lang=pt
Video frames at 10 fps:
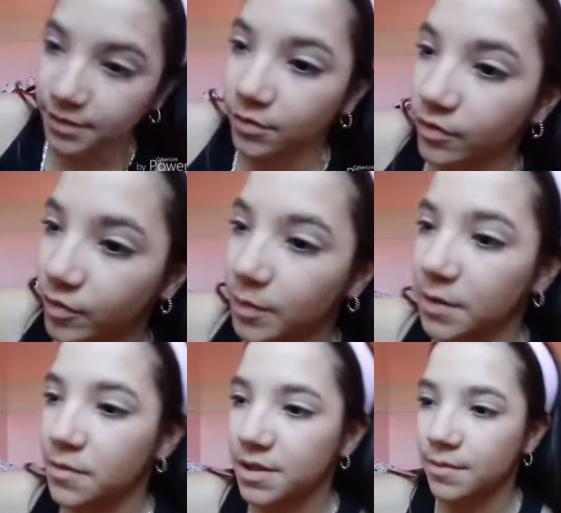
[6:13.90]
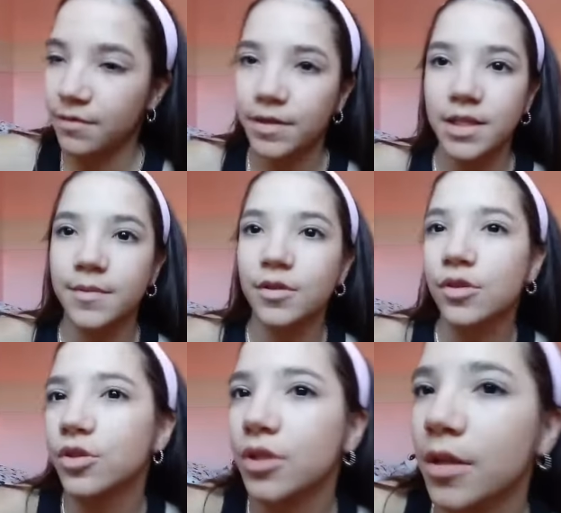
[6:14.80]
Então eu não vou poder mostrar pra vocês, mas eu
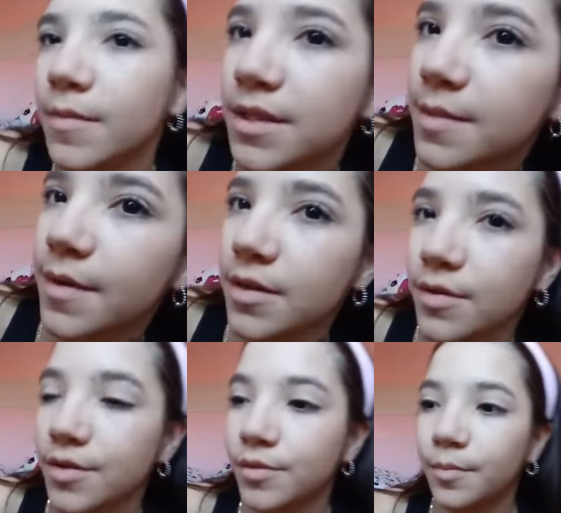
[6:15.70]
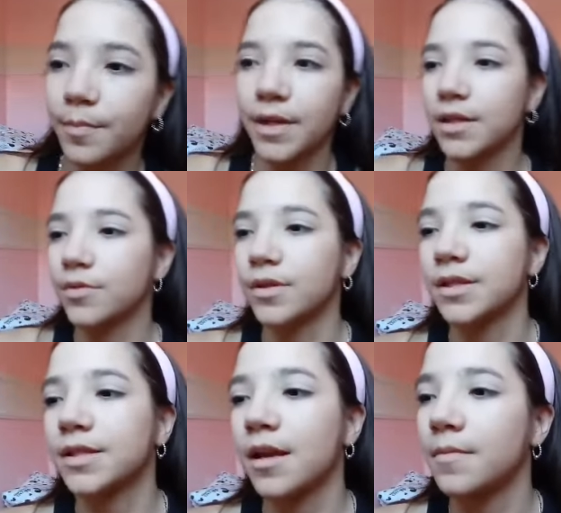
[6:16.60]
tinha tirado umas inspirações do Pinterest,
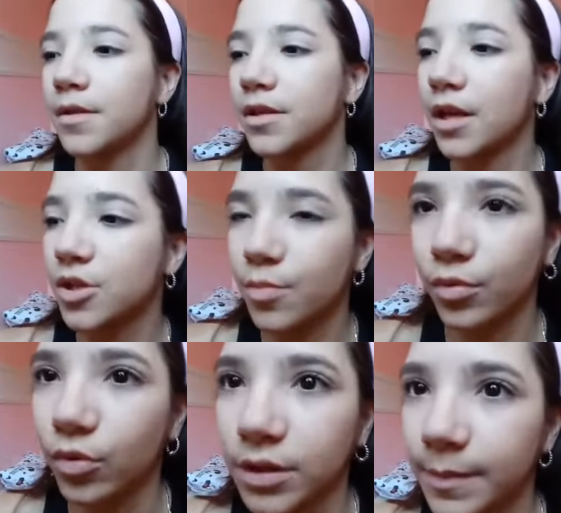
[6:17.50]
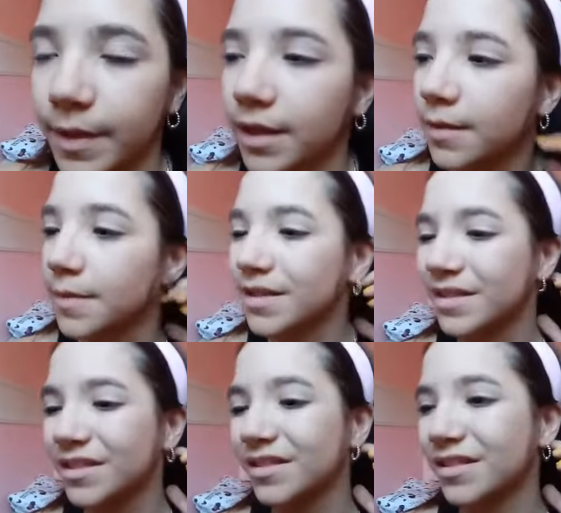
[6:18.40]
sabe? Que é tipo toda preta,
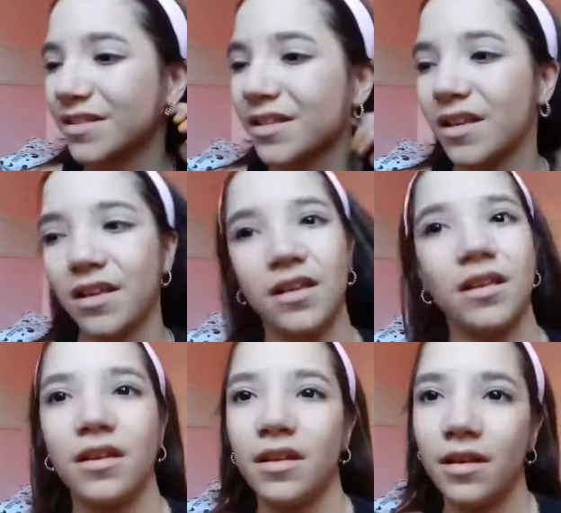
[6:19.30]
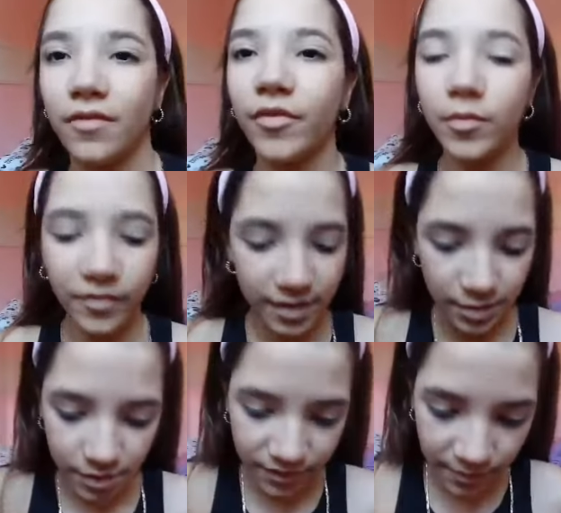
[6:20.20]
mas... Vamos
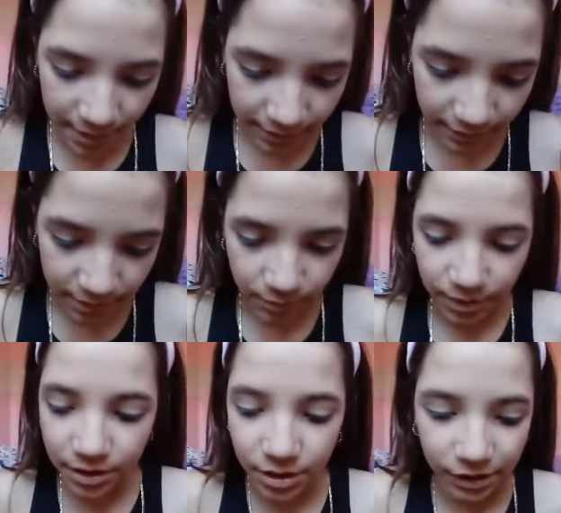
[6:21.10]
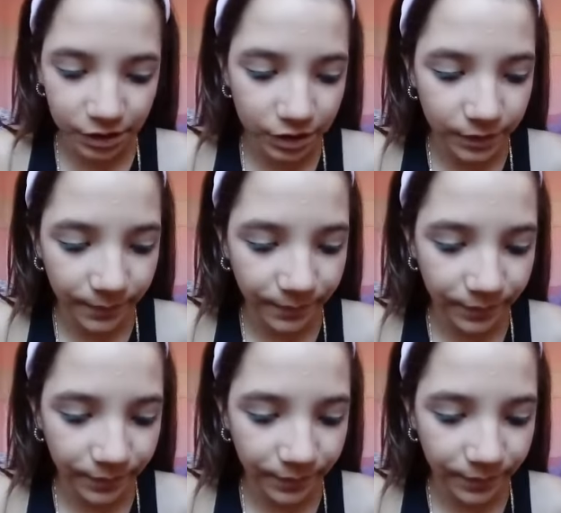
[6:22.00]
fazer o esfumado então, né, gente?